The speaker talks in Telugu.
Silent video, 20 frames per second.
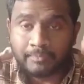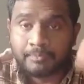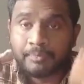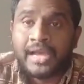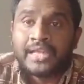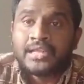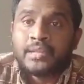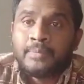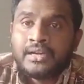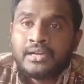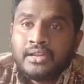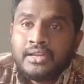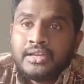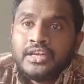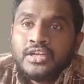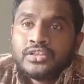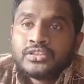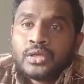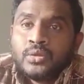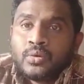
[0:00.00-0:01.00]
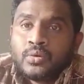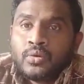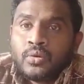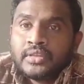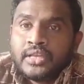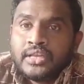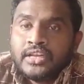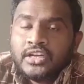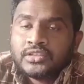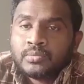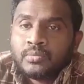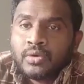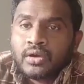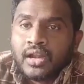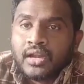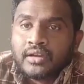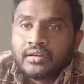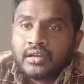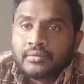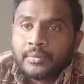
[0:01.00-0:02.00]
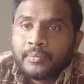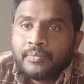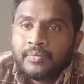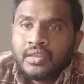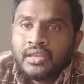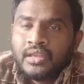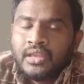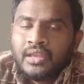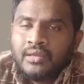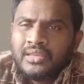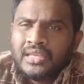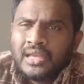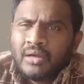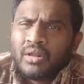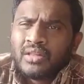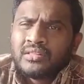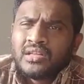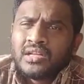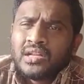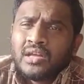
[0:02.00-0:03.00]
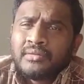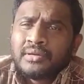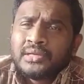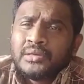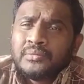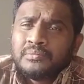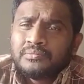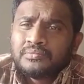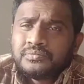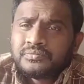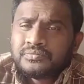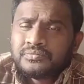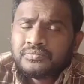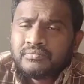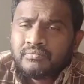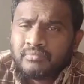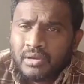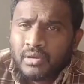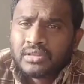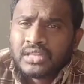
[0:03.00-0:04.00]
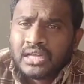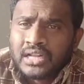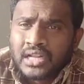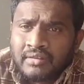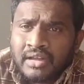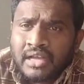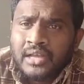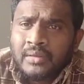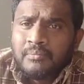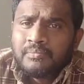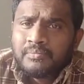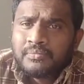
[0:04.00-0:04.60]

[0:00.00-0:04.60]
పేద బిడ్డలు ఇంగ్లీష్ చదువుకోవద్దు ఇంగ్లీష్ మొక్కలు అంటున్నారు ఎవడొద్దన్నారు మేము వద్దన్నా